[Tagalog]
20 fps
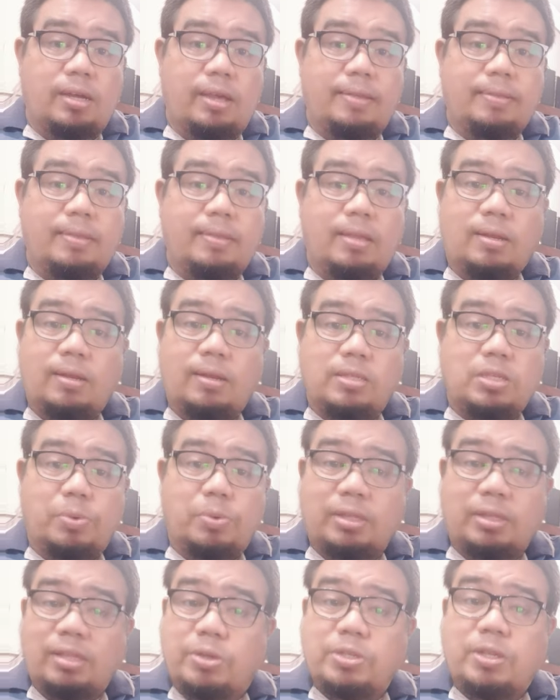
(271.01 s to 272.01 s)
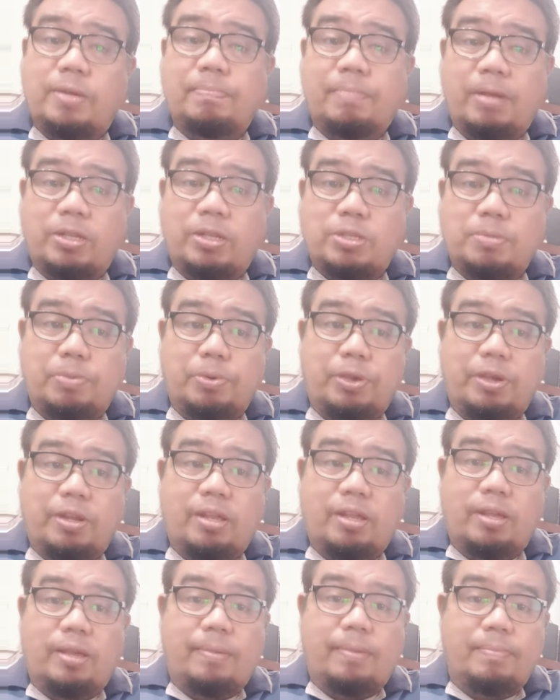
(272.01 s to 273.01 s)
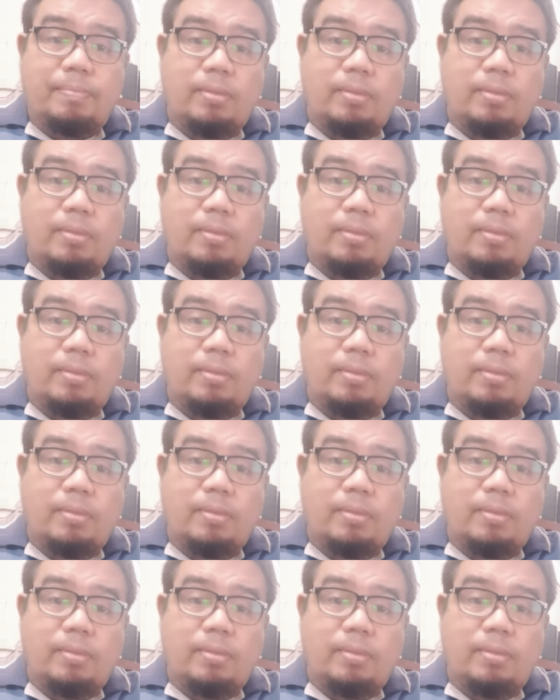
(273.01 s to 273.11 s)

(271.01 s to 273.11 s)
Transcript: I think nasa 1,000 plus po 'yan eh.